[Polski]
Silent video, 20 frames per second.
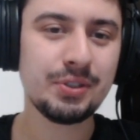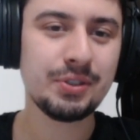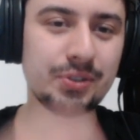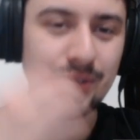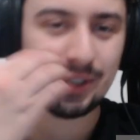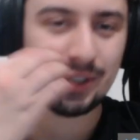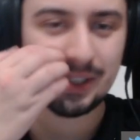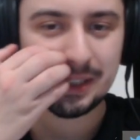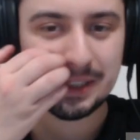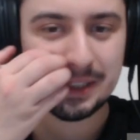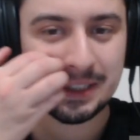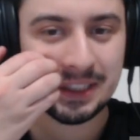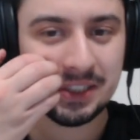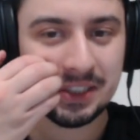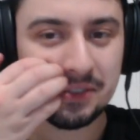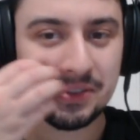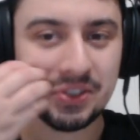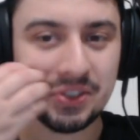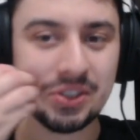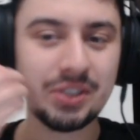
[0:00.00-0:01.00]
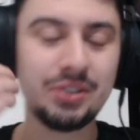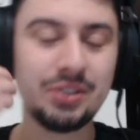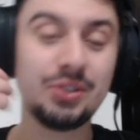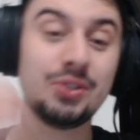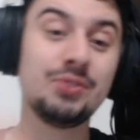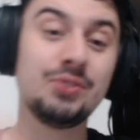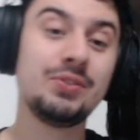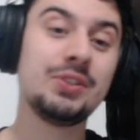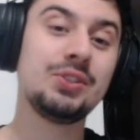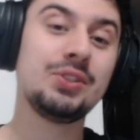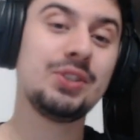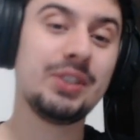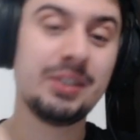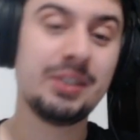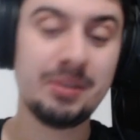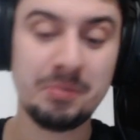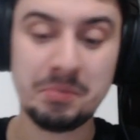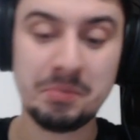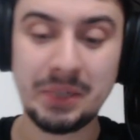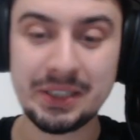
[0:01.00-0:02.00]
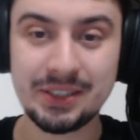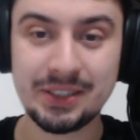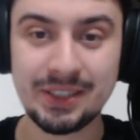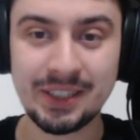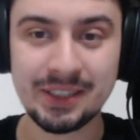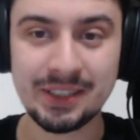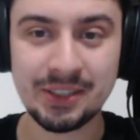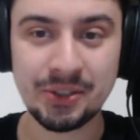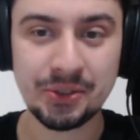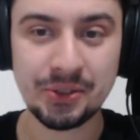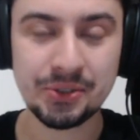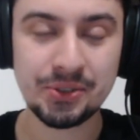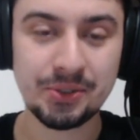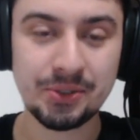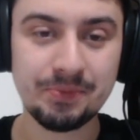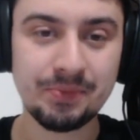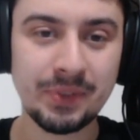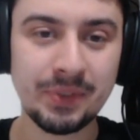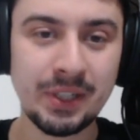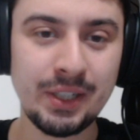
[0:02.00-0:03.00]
chodzi najzwyczajniej w świecie mat na D8.